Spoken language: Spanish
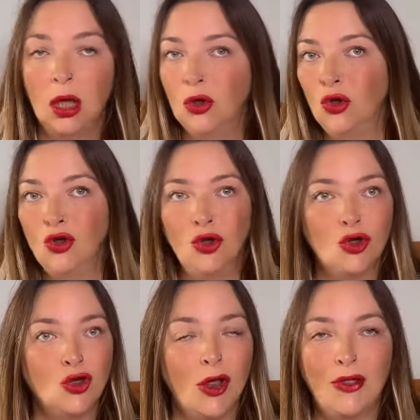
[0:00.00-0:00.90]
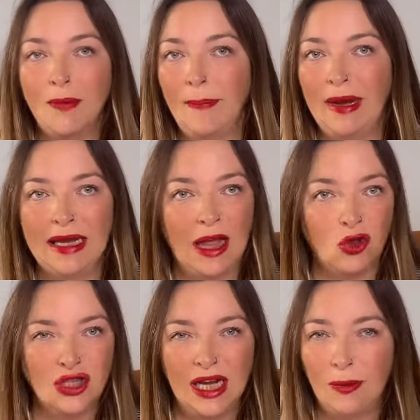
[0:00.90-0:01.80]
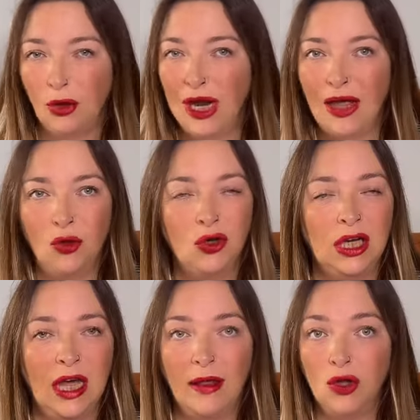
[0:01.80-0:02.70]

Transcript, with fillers: Yo no sé hacerme peinados elaborados ni nada.